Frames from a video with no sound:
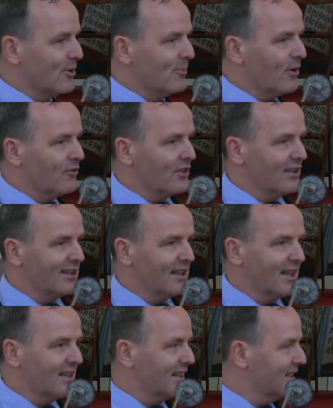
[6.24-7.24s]
powie
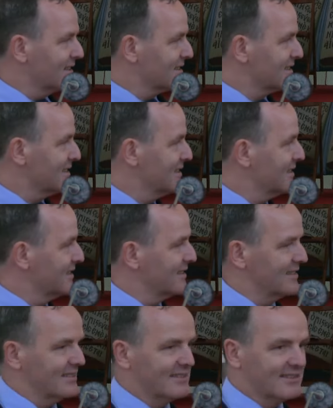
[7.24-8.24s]
dla nas
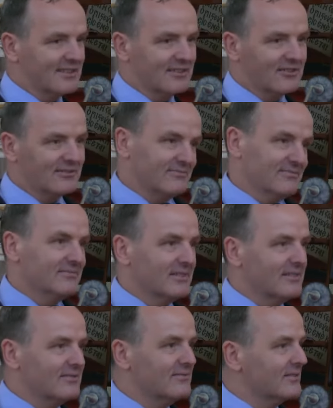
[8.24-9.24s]

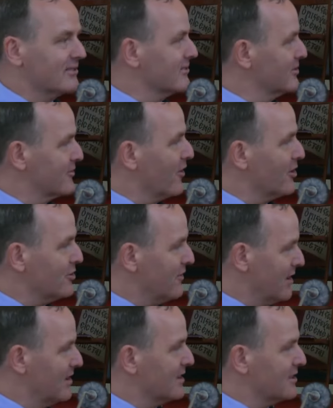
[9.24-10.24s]
e, swoje
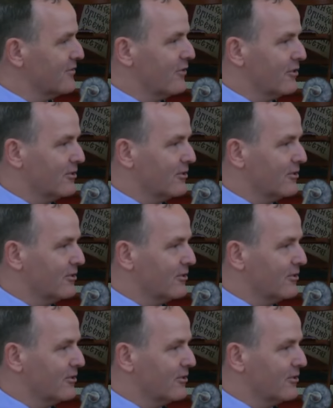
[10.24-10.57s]
świadectwo,